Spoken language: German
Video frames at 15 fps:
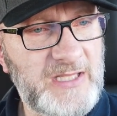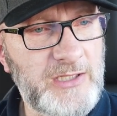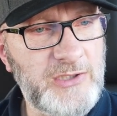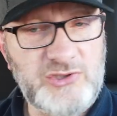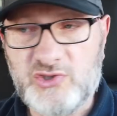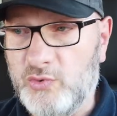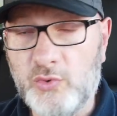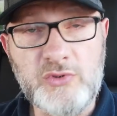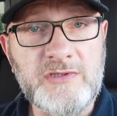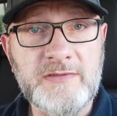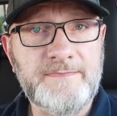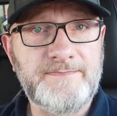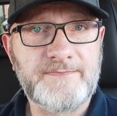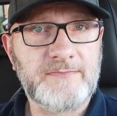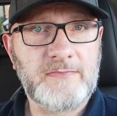ist
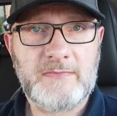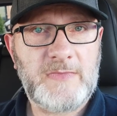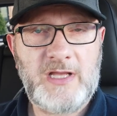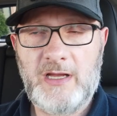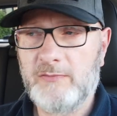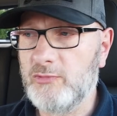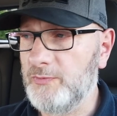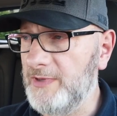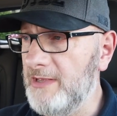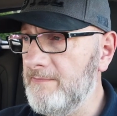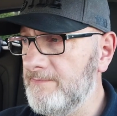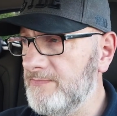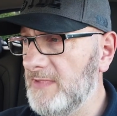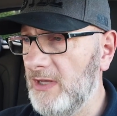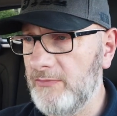gut, kein
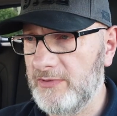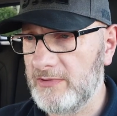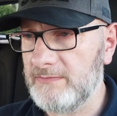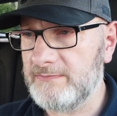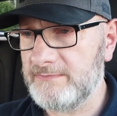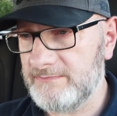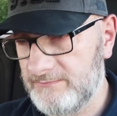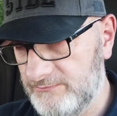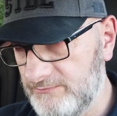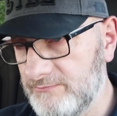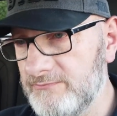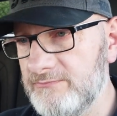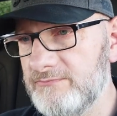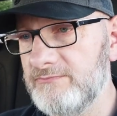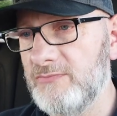Problem, aber da
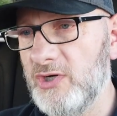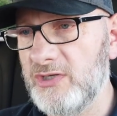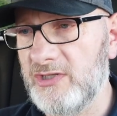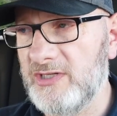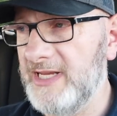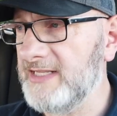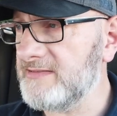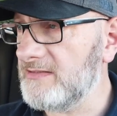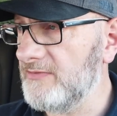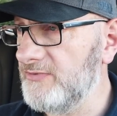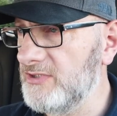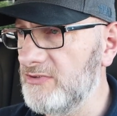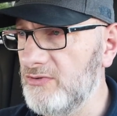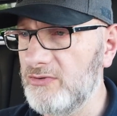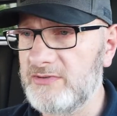mache ich dann ein extra
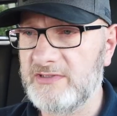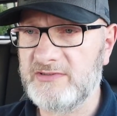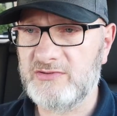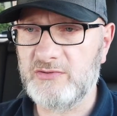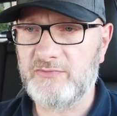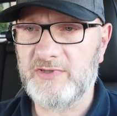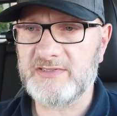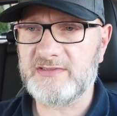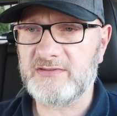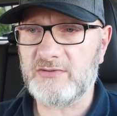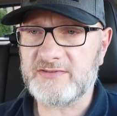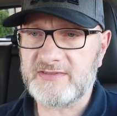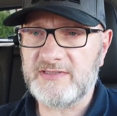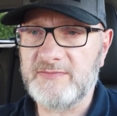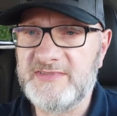Video noch dazu, weil es
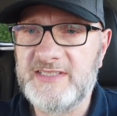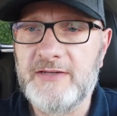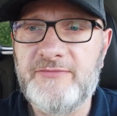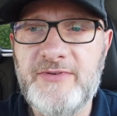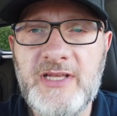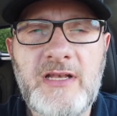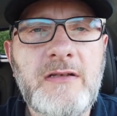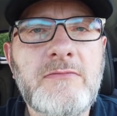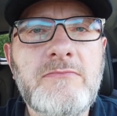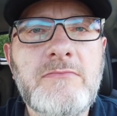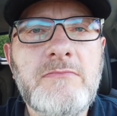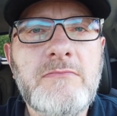trotzdem sehr viel